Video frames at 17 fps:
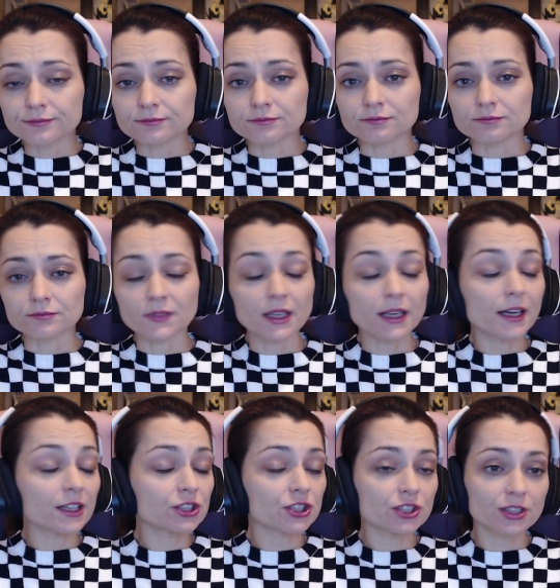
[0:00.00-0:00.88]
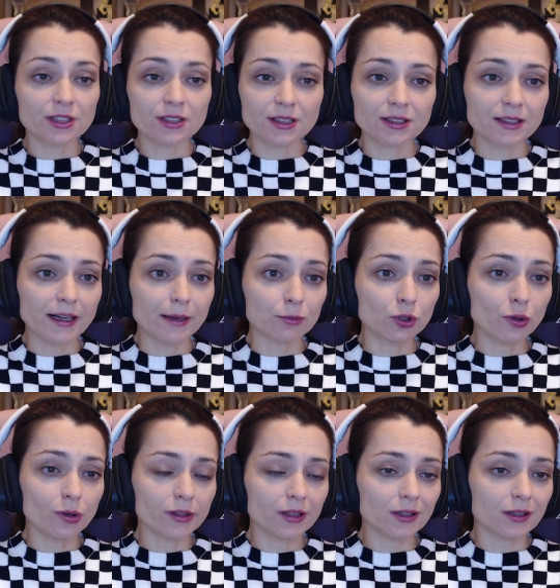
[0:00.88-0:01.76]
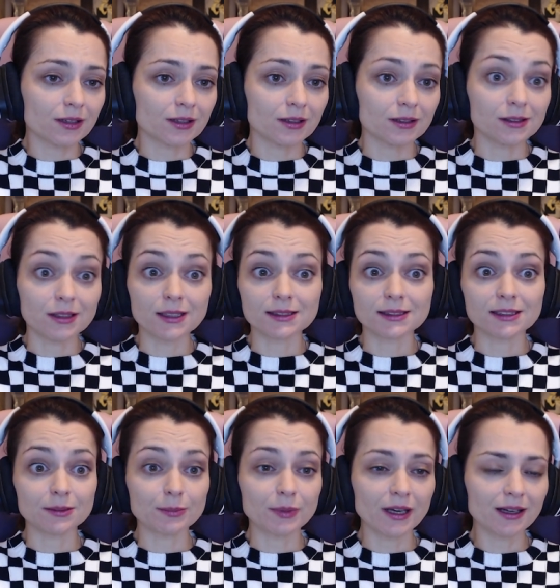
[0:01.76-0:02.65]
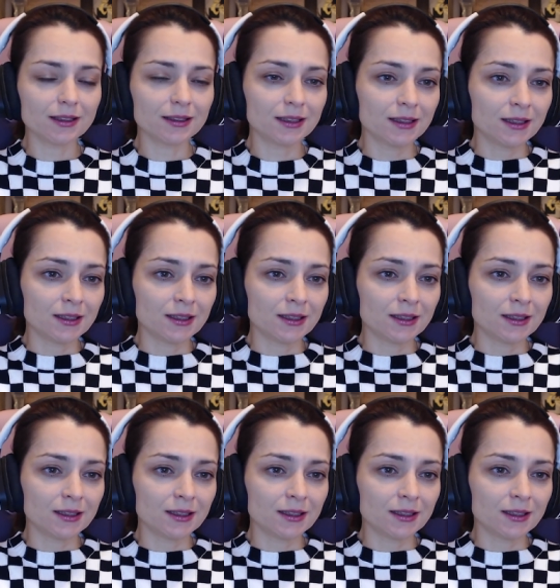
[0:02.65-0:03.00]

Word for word: неожиданно для многих и для себя,